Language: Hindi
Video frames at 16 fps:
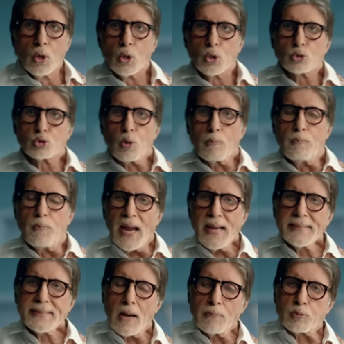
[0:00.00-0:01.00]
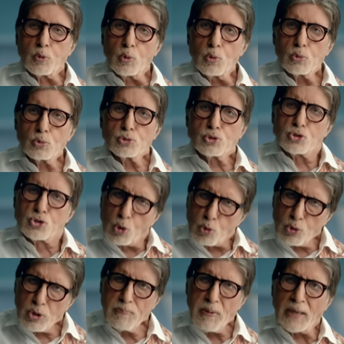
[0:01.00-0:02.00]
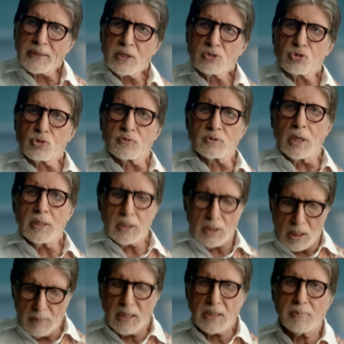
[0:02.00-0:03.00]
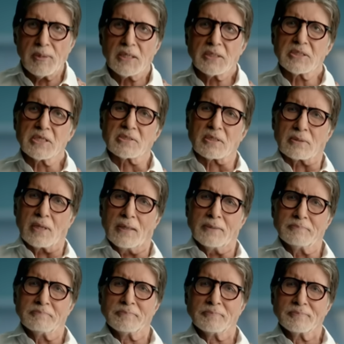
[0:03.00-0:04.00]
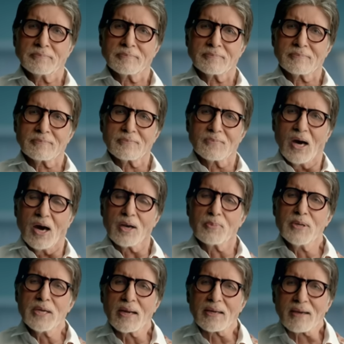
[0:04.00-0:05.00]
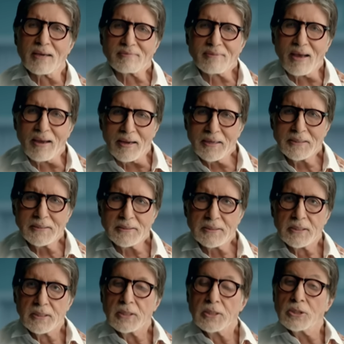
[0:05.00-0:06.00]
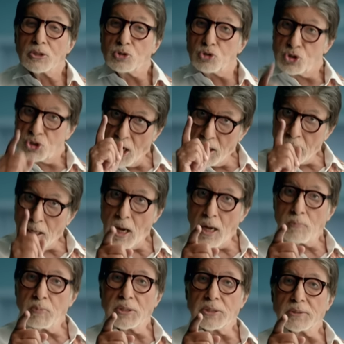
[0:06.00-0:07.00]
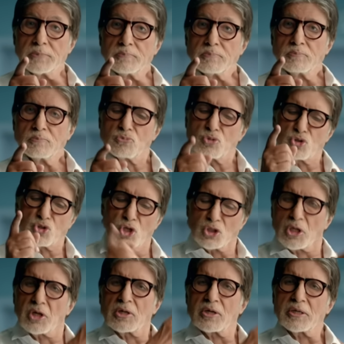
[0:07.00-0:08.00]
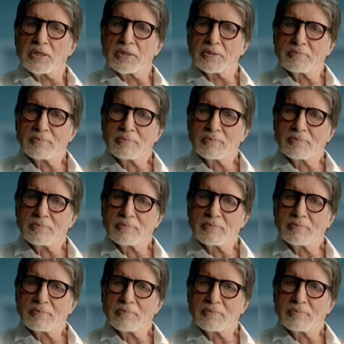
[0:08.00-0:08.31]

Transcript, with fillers: तो बैंक आपको कुछ जरूरी बैंकिंग सुविधाएं घर बैठे बैठे दे सकता है आरबीआई कहता है जानकार बनिए सतर्क रहिए